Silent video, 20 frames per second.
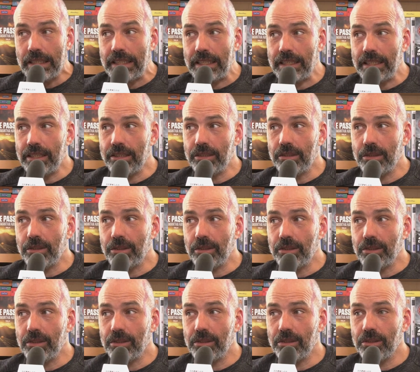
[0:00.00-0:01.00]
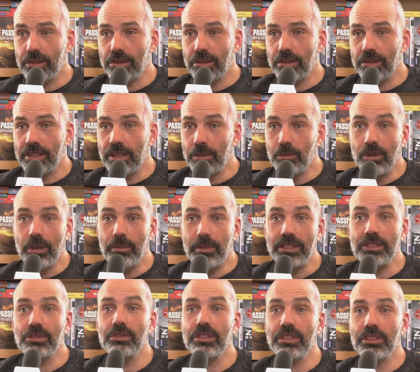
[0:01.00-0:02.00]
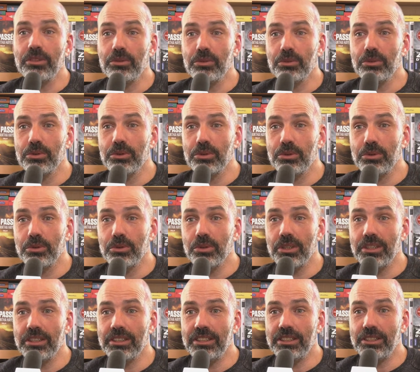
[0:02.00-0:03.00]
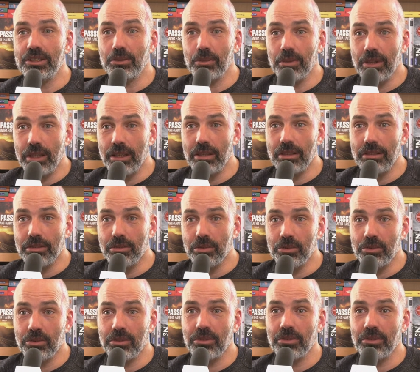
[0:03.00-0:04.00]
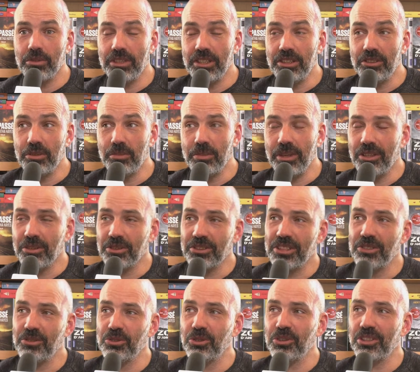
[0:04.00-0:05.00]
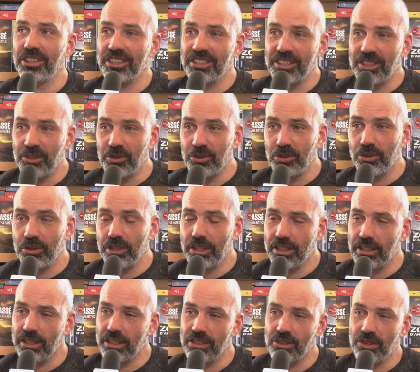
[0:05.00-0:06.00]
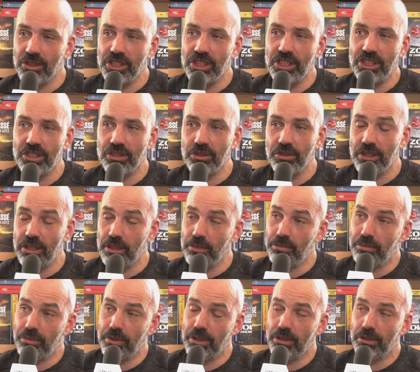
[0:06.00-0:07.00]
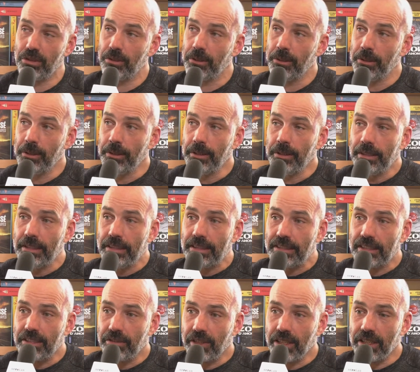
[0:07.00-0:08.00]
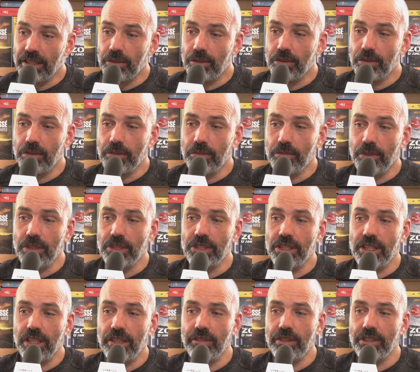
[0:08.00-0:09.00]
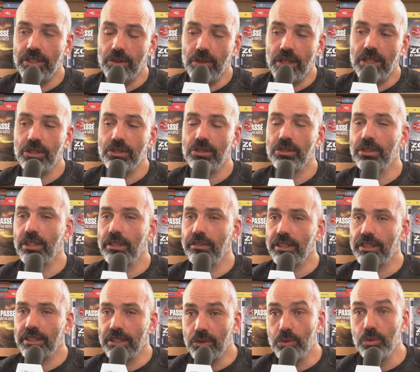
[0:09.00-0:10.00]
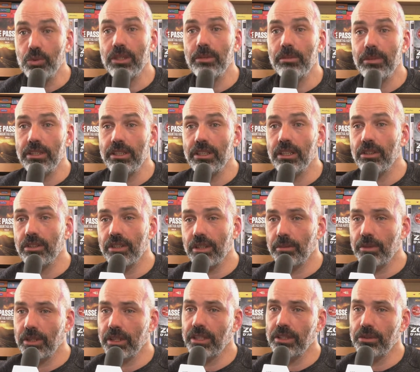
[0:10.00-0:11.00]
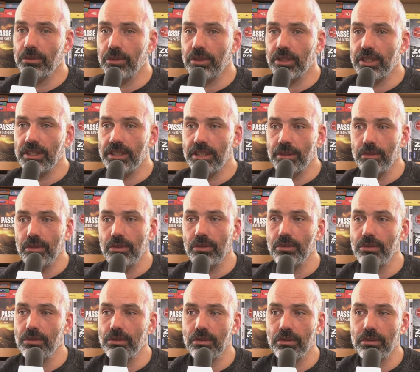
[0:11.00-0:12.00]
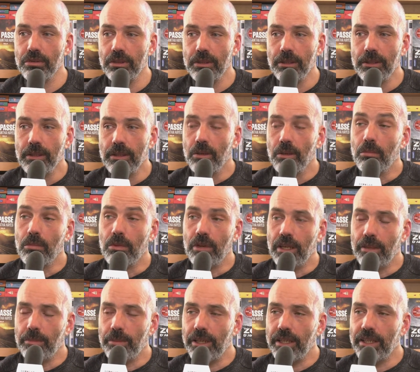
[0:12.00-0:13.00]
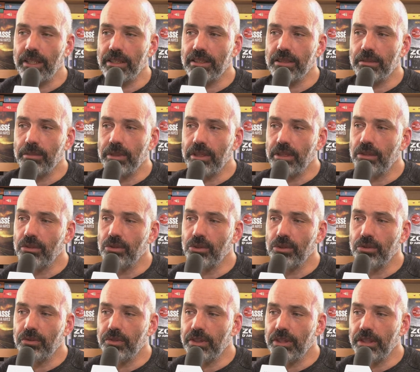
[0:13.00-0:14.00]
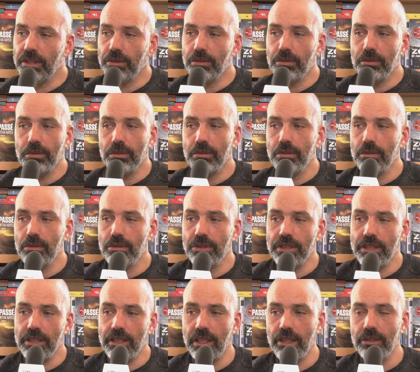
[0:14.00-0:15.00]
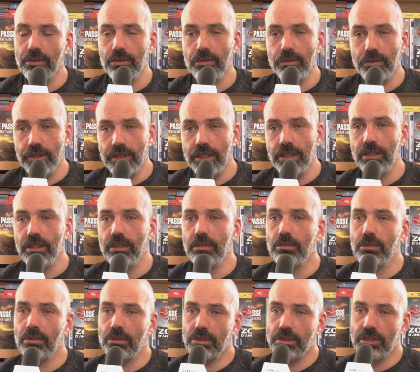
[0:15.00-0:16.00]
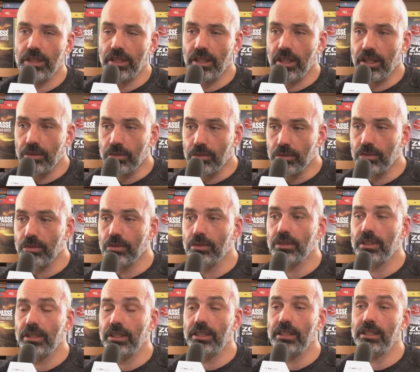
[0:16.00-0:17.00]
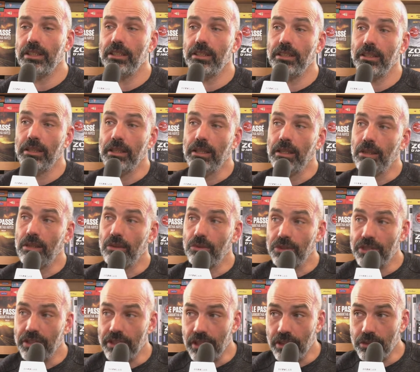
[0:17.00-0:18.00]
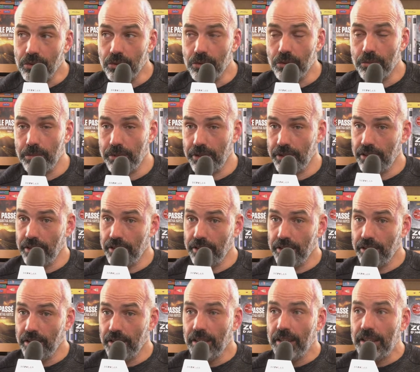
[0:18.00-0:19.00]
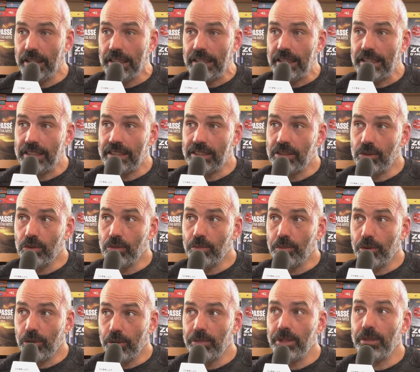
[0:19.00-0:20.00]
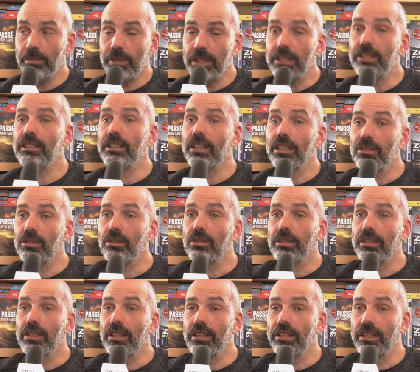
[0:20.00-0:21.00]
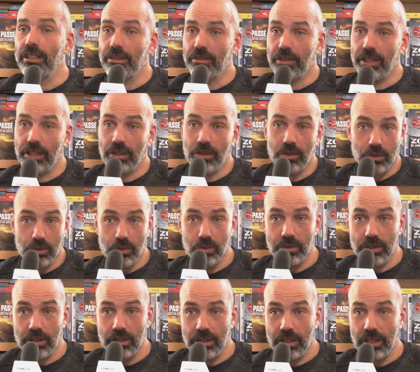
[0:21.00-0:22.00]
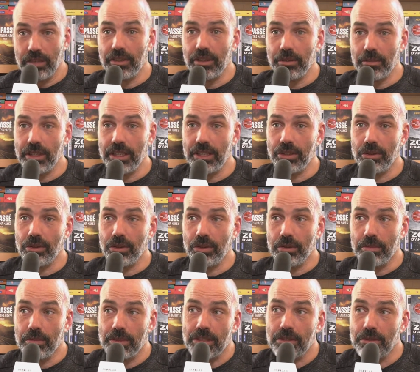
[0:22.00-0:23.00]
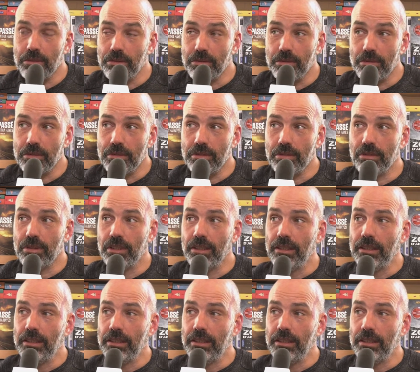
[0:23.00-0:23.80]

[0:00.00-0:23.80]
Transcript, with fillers: et euh, moins passionné qu'eux sur les histoires euh, dont, dont ils te parlent. Donc c'est toujours très étonnant et très enrichissant. Et puis euh, c'est vrai que moi j'ai, j'ai eu la chance de traverser tous les médias en termes d'écriture, quasiment de bon, la presse, mais le jeu vidéo, le scénario de film, le scénario de télé, le scénario de BD. Et c'est le premier média dans lequel il y a des vraies rencontres avec mes lecteurs. Parce que